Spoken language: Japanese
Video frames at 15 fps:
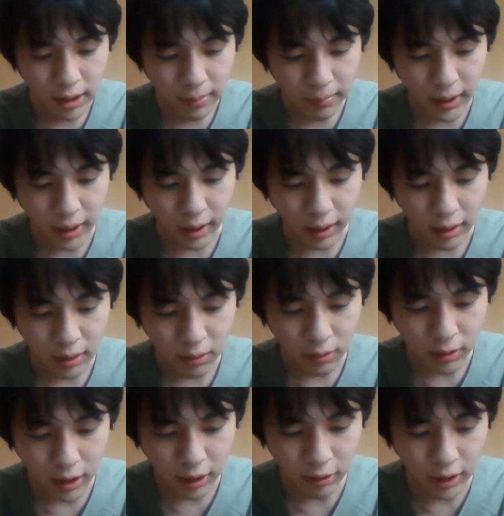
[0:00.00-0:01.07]
まあ
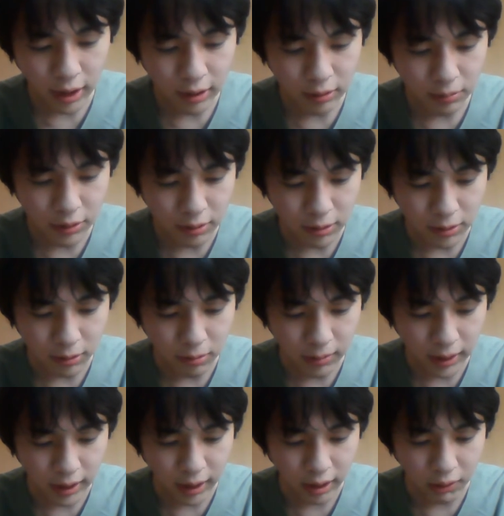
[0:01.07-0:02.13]
他の学部とそこま
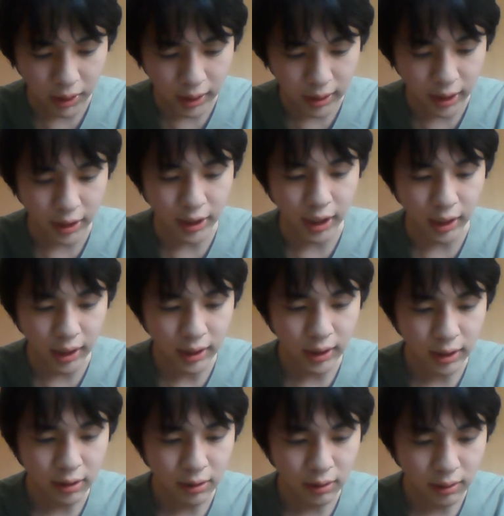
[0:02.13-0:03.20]
で変わんないんかなっ
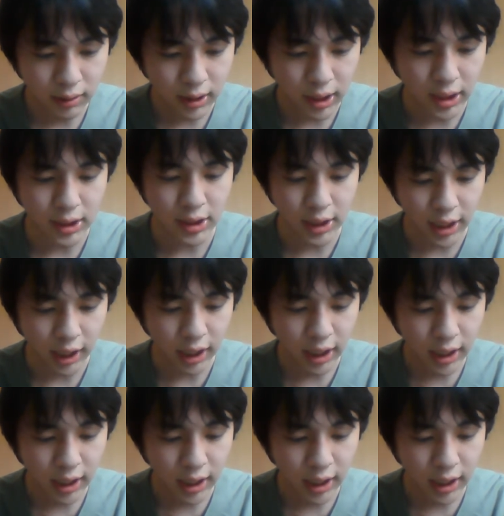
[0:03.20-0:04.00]
ていう感じで。